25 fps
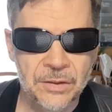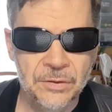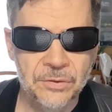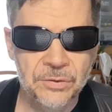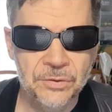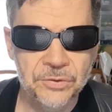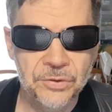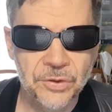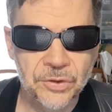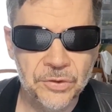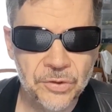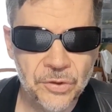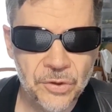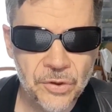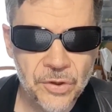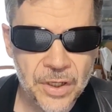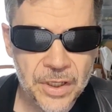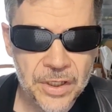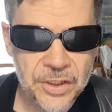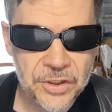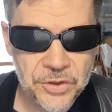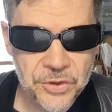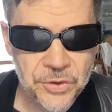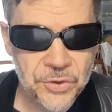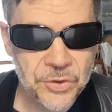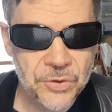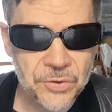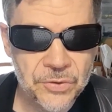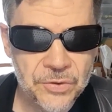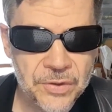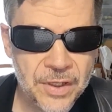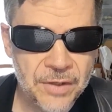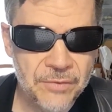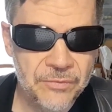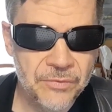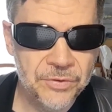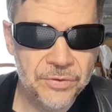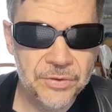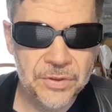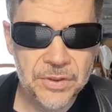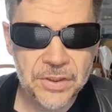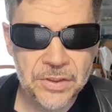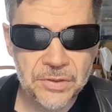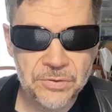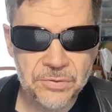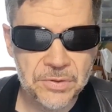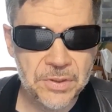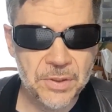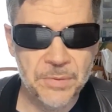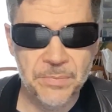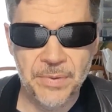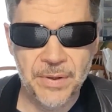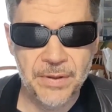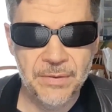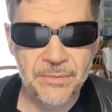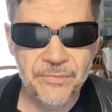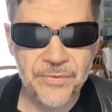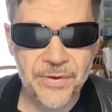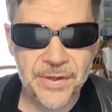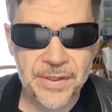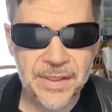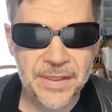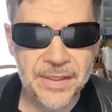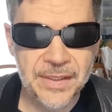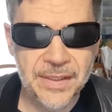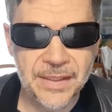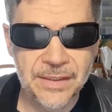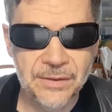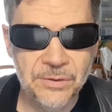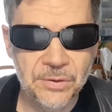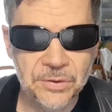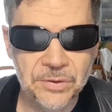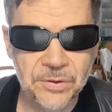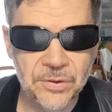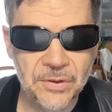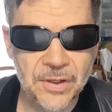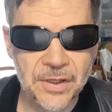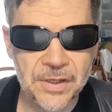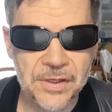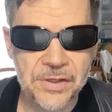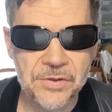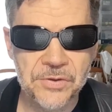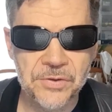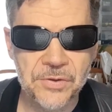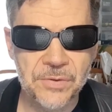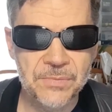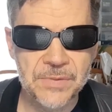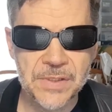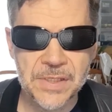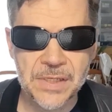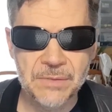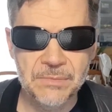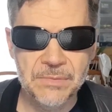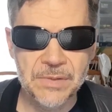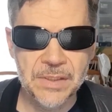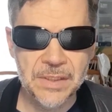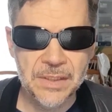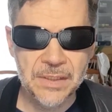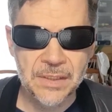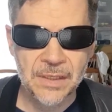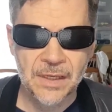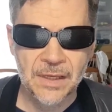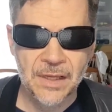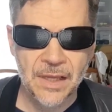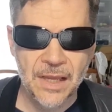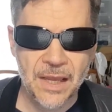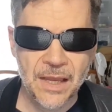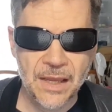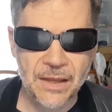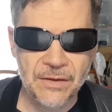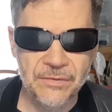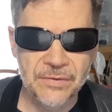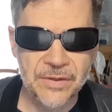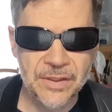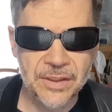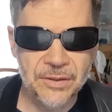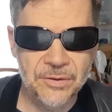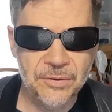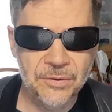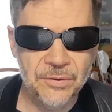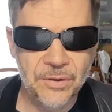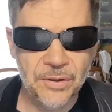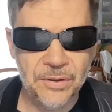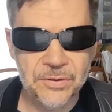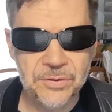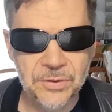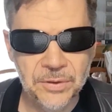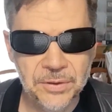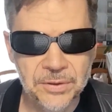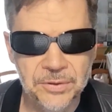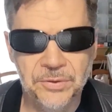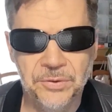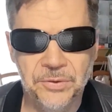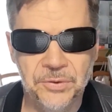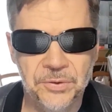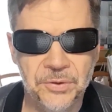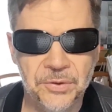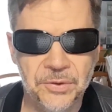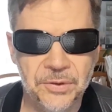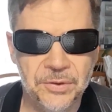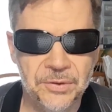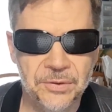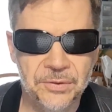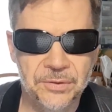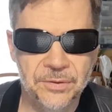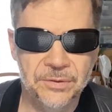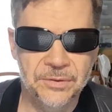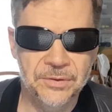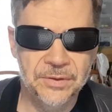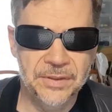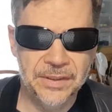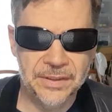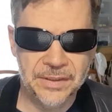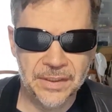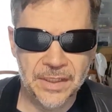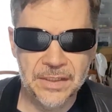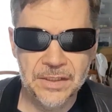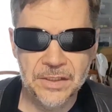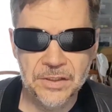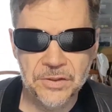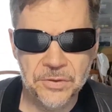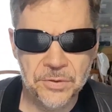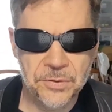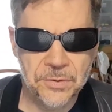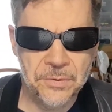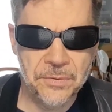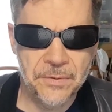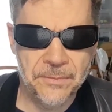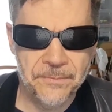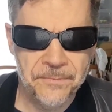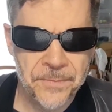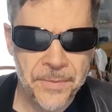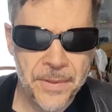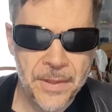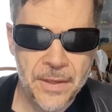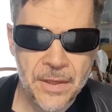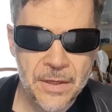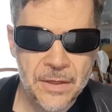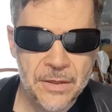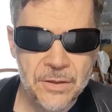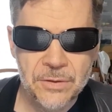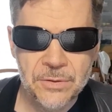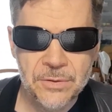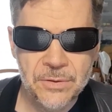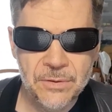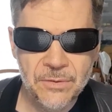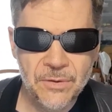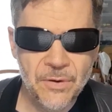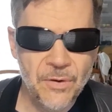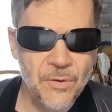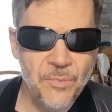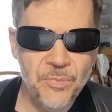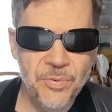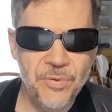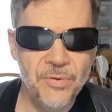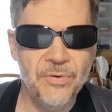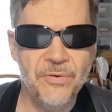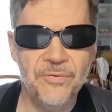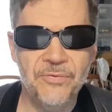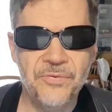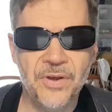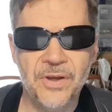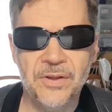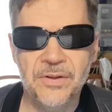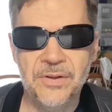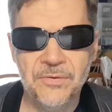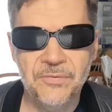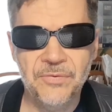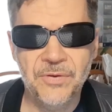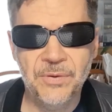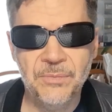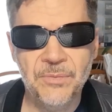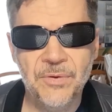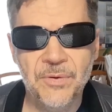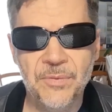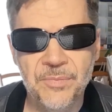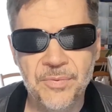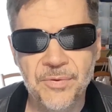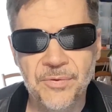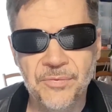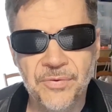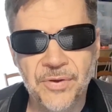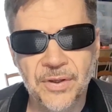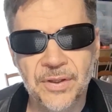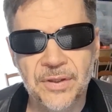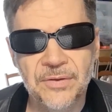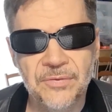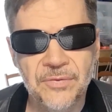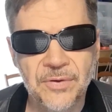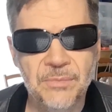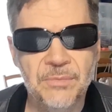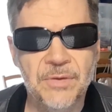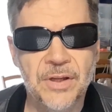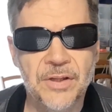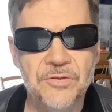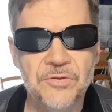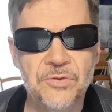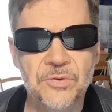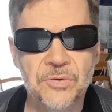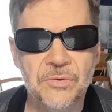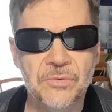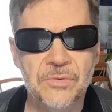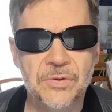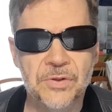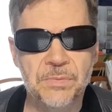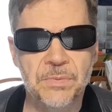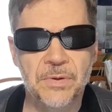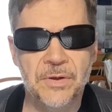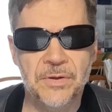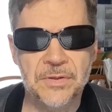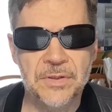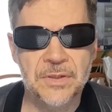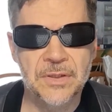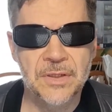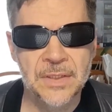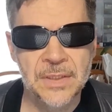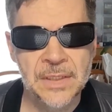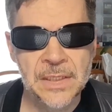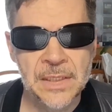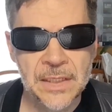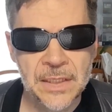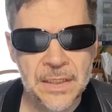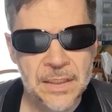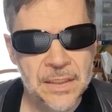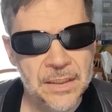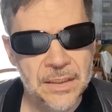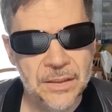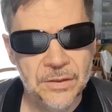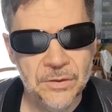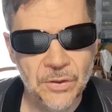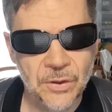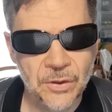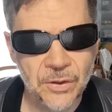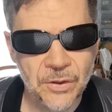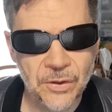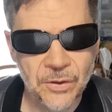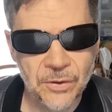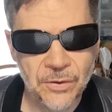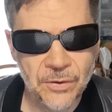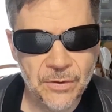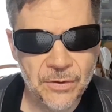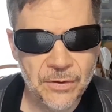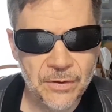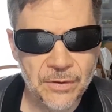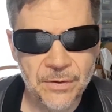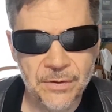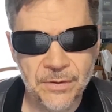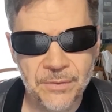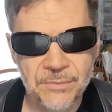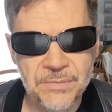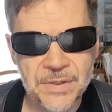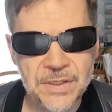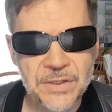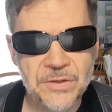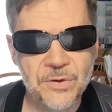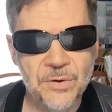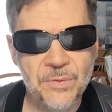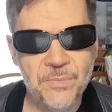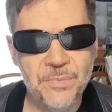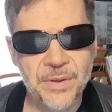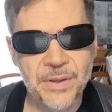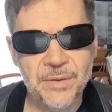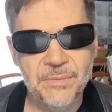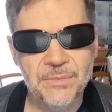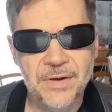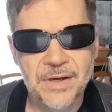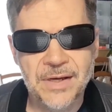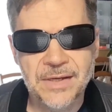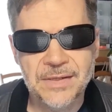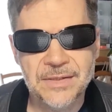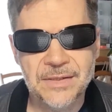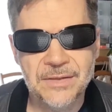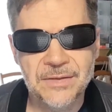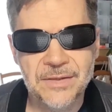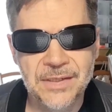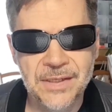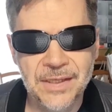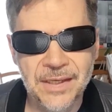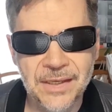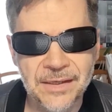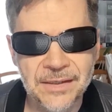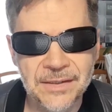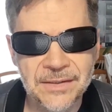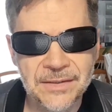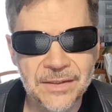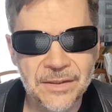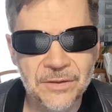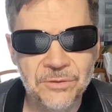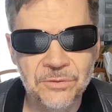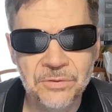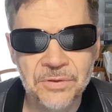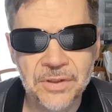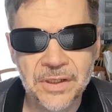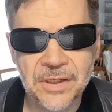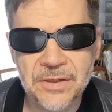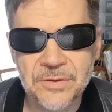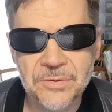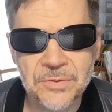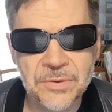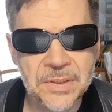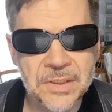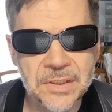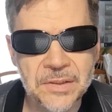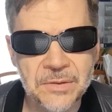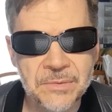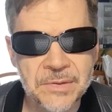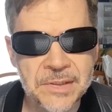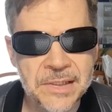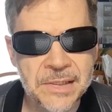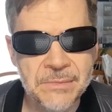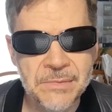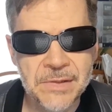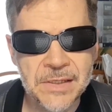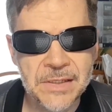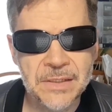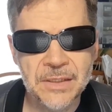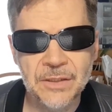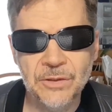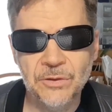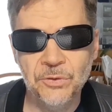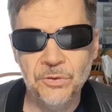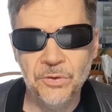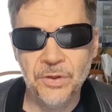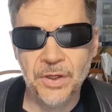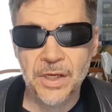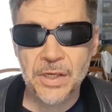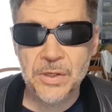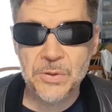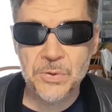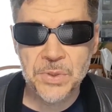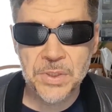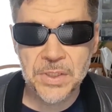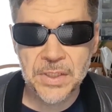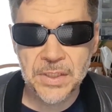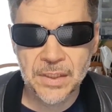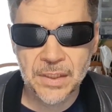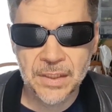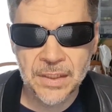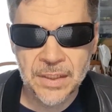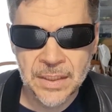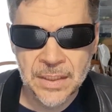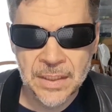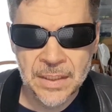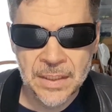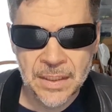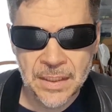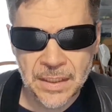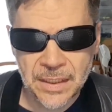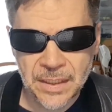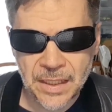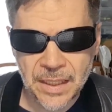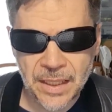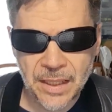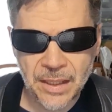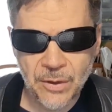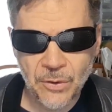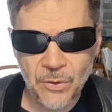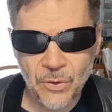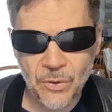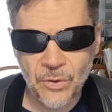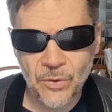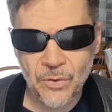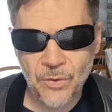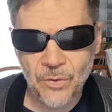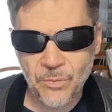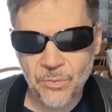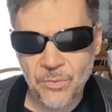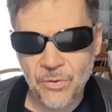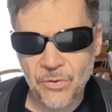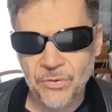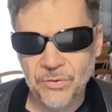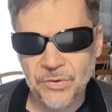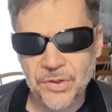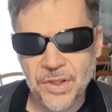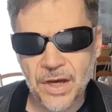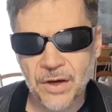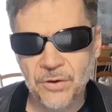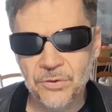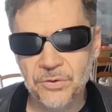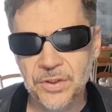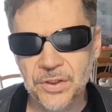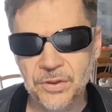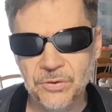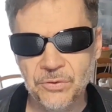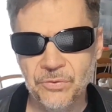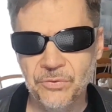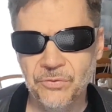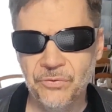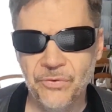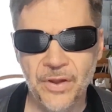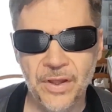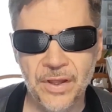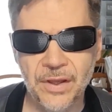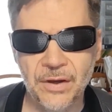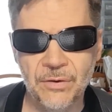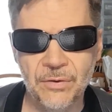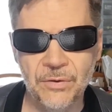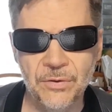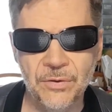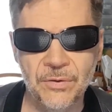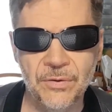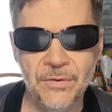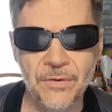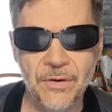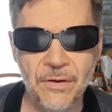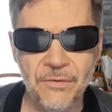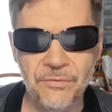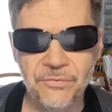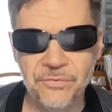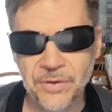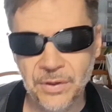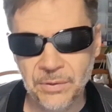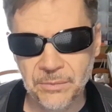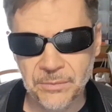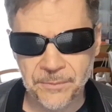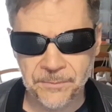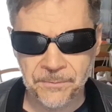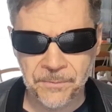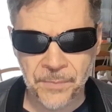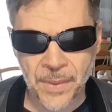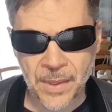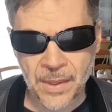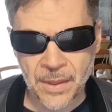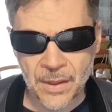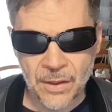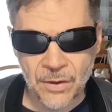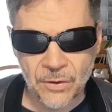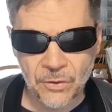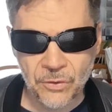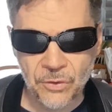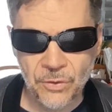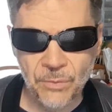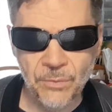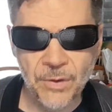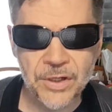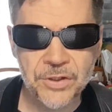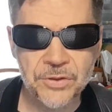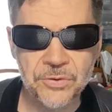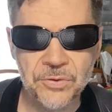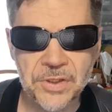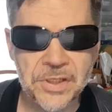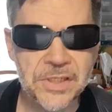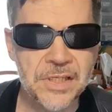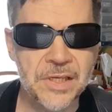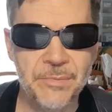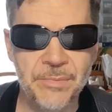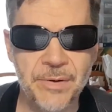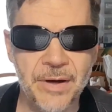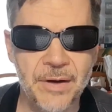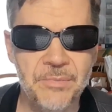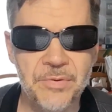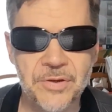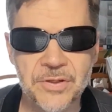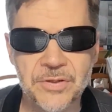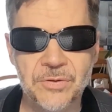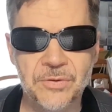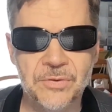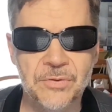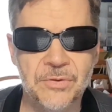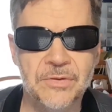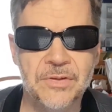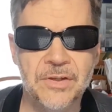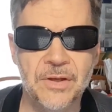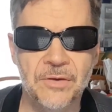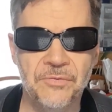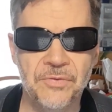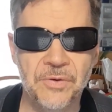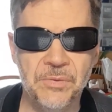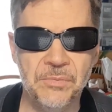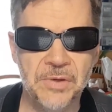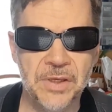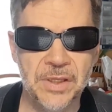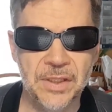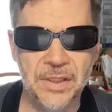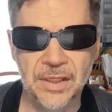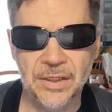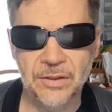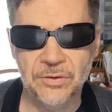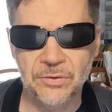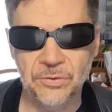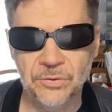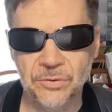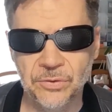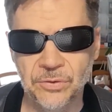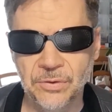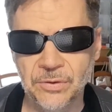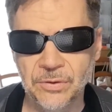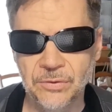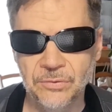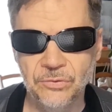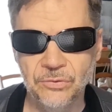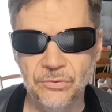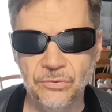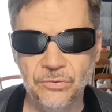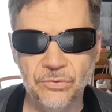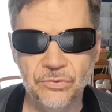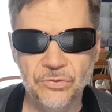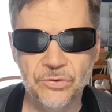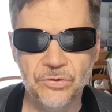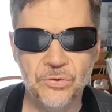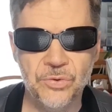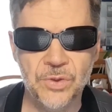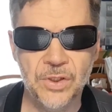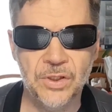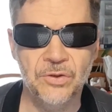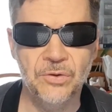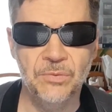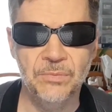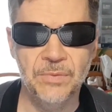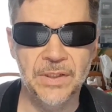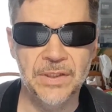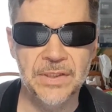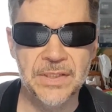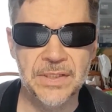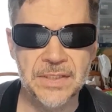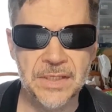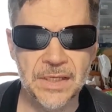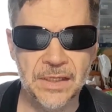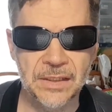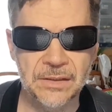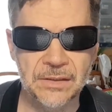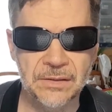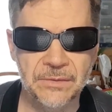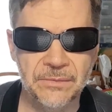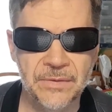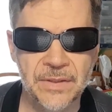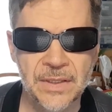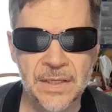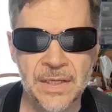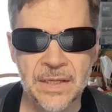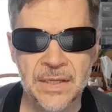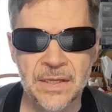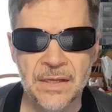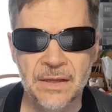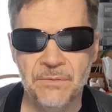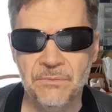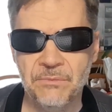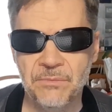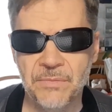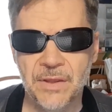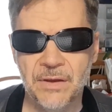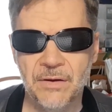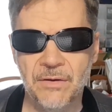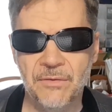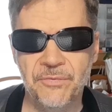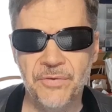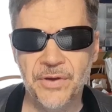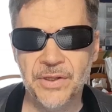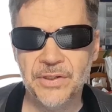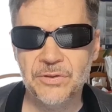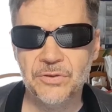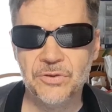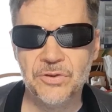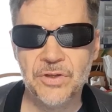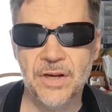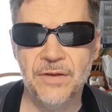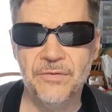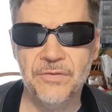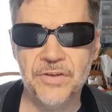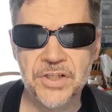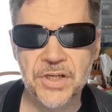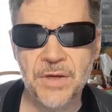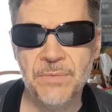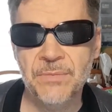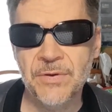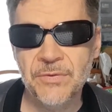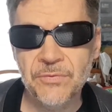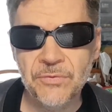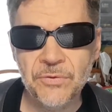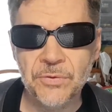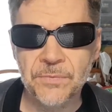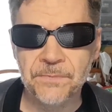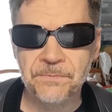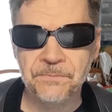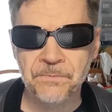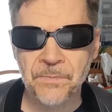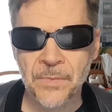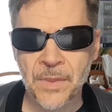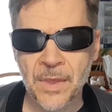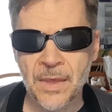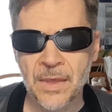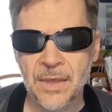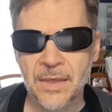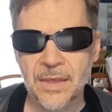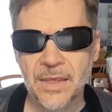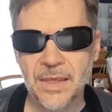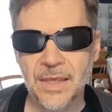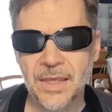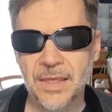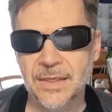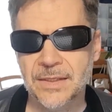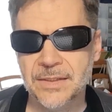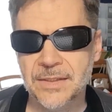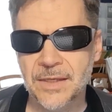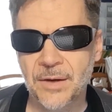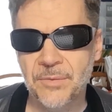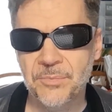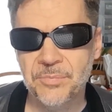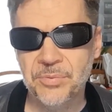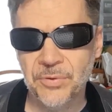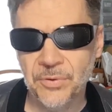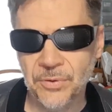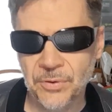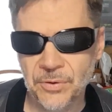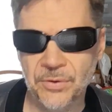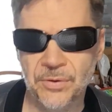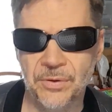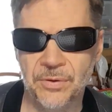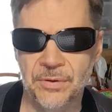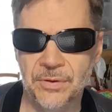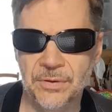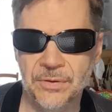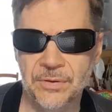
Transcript: d'autres régions, la Vendée, je ne sais pas, enfin il y a d'autres régions, mes amis, avec leur culture, des traditions. On peut en faire des films, on peut faire des films là-dessus, je pense. Donc Mission Pays Basque, c'est une réussite, mes amis, c'est une réussite. Et euh, bon, on a redécouvert euh, un film que moi je connaissais pas parce que c'est un film qui date euh, du 12 juillet 2017, mais en fait je l'avais jamais vu. Et c'est un peu